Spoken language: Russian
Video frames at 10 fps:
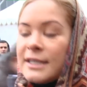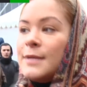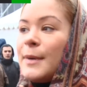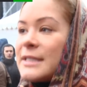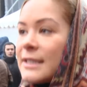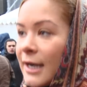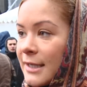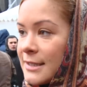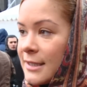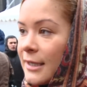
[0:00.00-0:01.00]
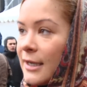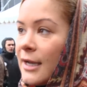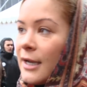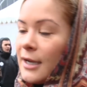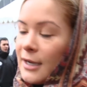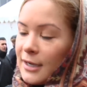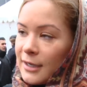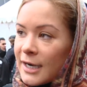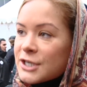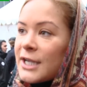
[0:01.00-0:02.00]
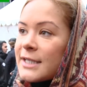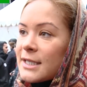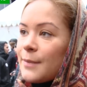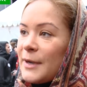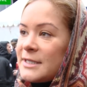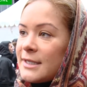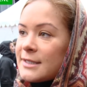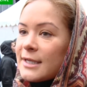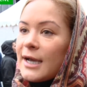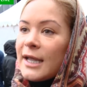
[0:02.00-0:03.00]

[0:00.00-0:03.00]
демонстрация гражданской позиции.